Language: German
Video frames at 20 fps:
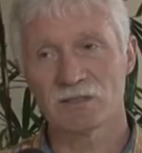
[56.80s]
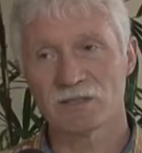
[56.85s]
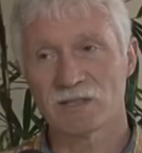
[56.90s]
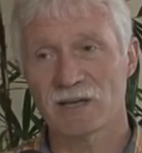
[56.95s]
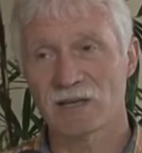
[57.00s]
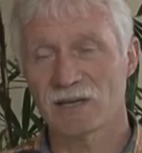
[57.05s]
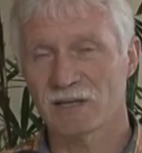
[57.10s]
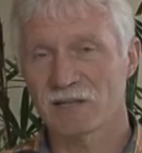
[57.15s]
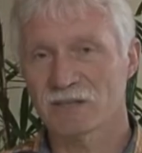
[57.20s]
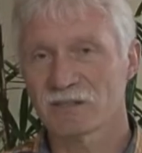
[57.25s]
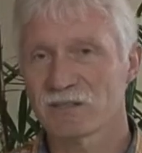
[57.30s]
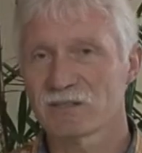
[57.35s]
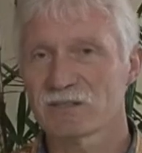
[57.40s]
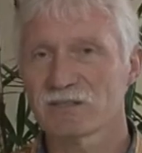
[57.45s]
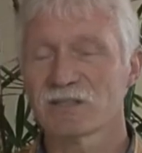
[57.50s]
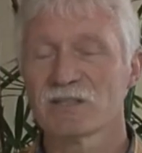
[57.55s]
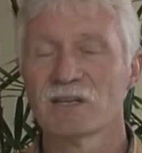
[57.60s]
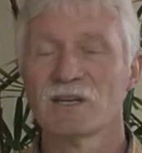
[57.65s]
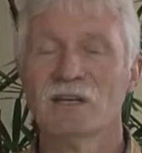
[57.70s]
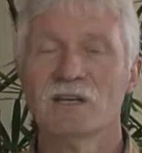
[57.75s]
des
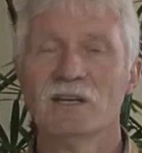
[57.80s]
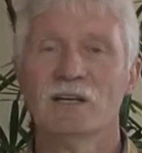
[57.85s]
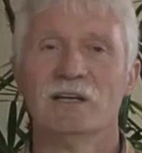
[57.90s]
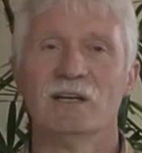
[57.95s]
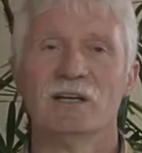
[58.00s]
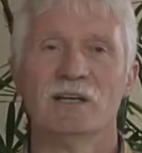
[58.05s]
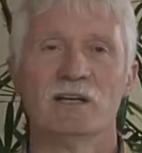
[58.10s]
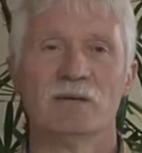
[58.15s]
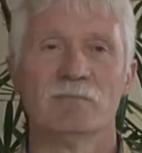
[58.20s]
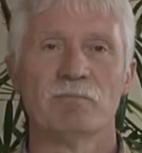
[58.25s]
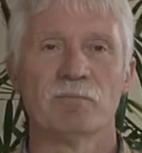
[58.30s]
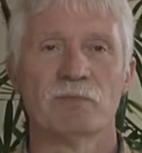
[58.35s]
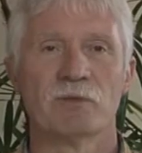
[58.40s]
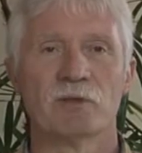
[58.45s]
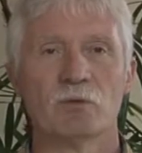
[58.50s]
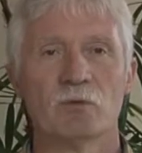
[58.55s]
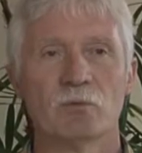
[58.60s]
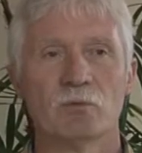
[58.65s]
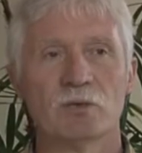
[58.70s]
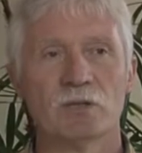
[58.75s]
Theaters, ähm,
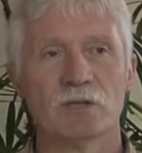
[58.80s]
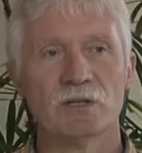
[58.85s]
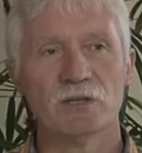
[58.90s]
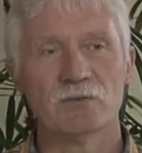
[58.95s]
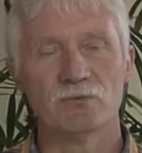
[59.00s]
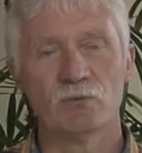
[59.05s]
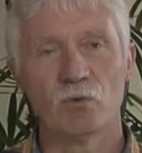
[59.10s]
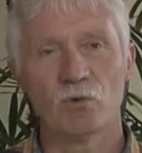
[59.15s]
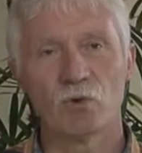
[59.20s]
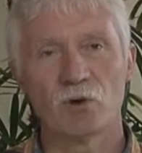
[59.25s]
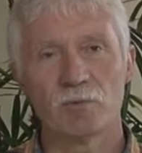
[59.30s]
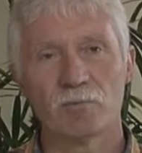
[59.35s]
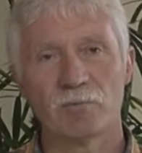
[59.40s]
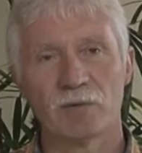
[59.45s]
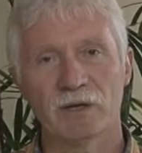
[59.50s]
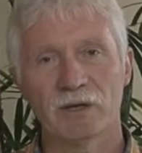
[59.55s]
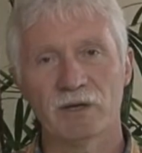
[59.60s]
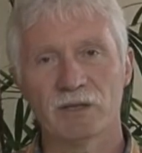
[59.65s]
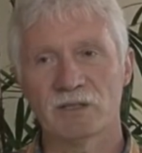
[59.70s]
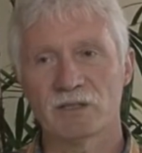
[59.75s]
über die
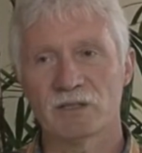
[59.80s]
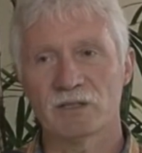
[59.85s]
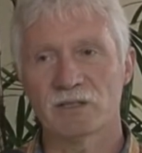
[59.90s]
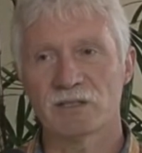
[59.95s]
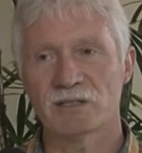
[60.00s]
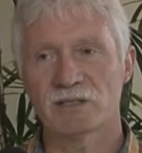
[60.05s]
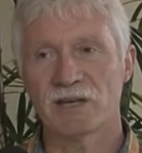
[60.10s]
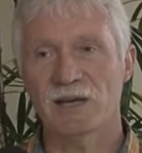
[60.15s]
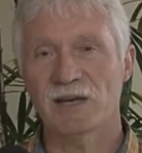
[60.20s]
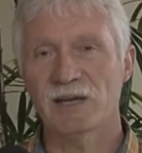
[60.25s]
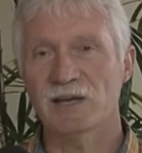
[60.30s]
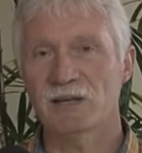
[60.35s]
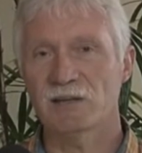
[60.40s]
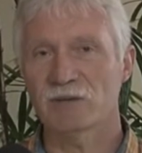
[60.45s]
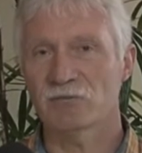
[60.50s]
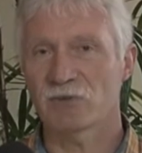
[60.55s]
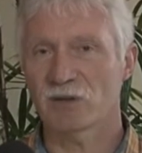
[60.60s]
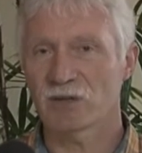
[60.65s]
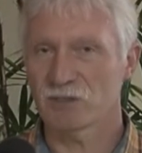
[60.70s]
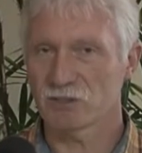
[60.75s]
Vogelpredigt des
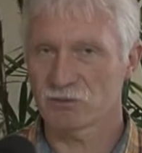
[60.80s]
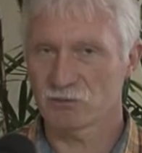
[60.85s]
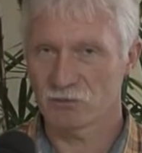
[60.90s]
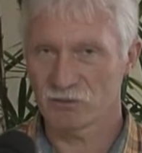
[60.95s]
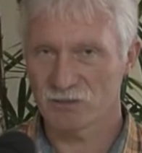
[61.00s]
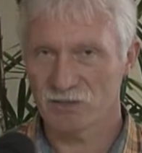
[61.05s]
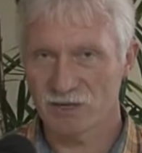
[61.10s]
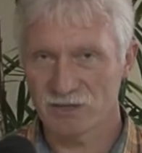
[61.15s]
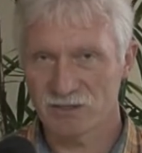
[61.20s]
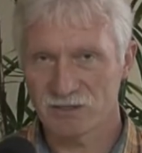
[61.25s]
heiligen Franz von